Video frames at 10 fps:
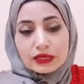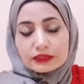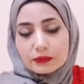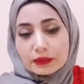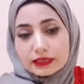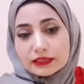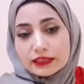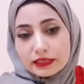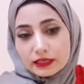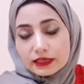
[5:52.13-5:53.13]
طبعا
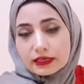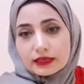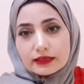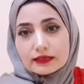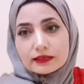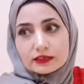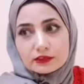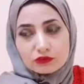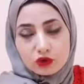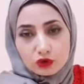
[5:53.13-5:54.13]
هي الها
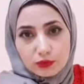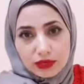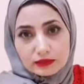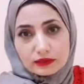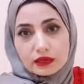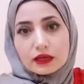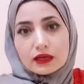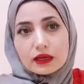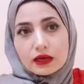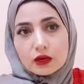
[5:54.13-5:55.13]
فورمات
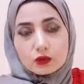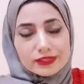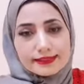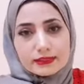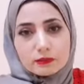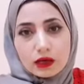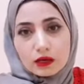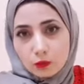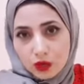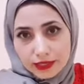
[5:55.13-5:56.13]
آه، او استماره
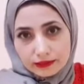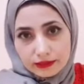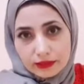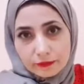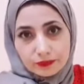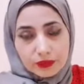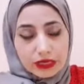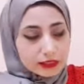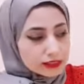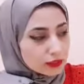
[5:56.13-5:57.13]
محدده
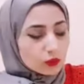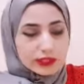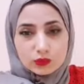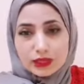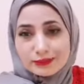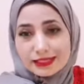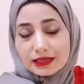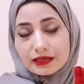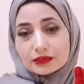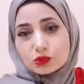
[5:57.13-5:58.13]
أنا سويت ويب
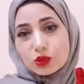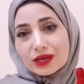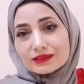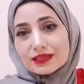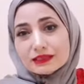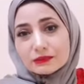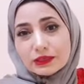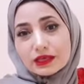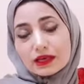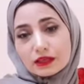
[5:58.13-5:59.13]
سايت وحطيت
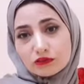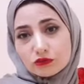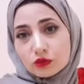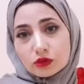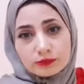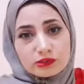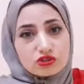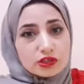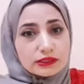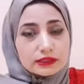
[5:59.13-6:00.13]
بيه هذا الفورم
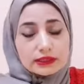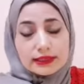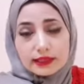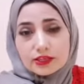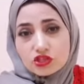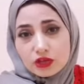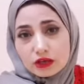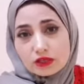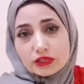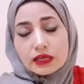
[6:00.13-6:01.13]
مجانا لأي
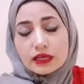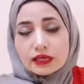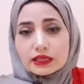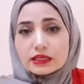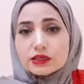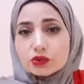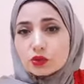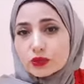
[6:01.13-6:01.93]
شخص يريد هو